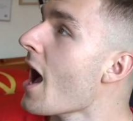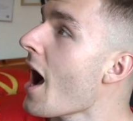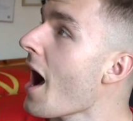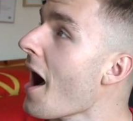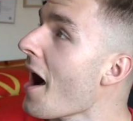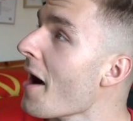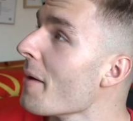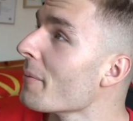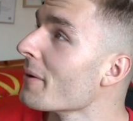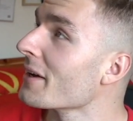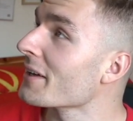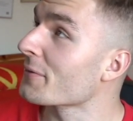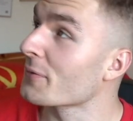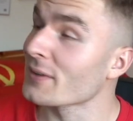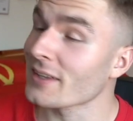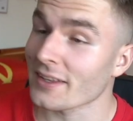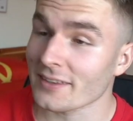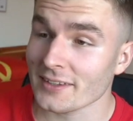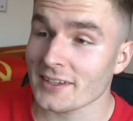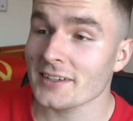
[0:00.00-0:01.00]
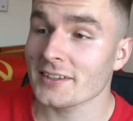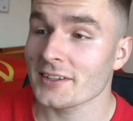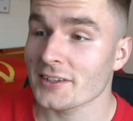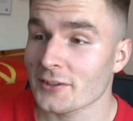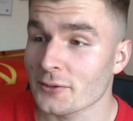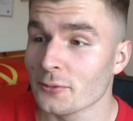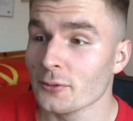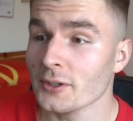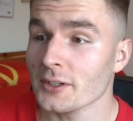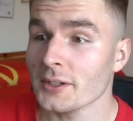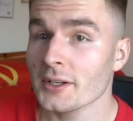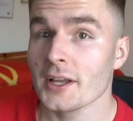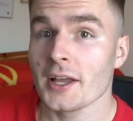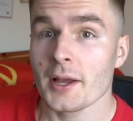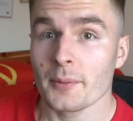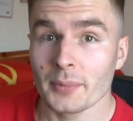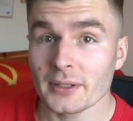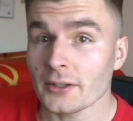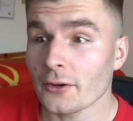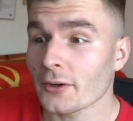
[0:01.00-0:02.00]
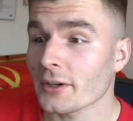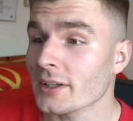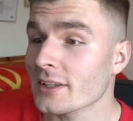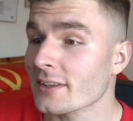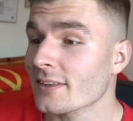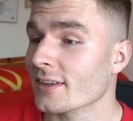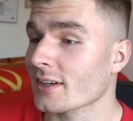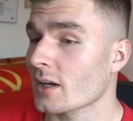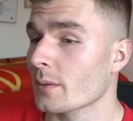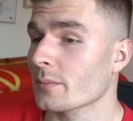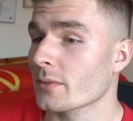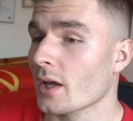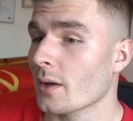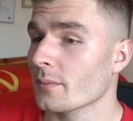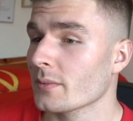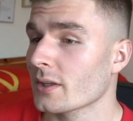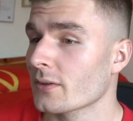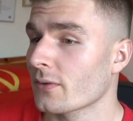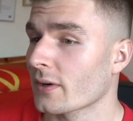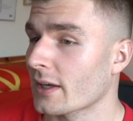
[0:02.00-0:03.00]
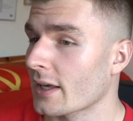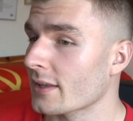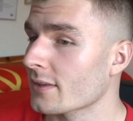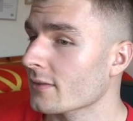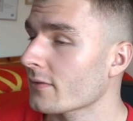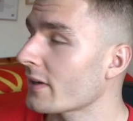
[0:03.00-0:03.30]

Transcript: Aber ich finde das richtig cool. Wieder eure Instagram-Namen nicht vergessen,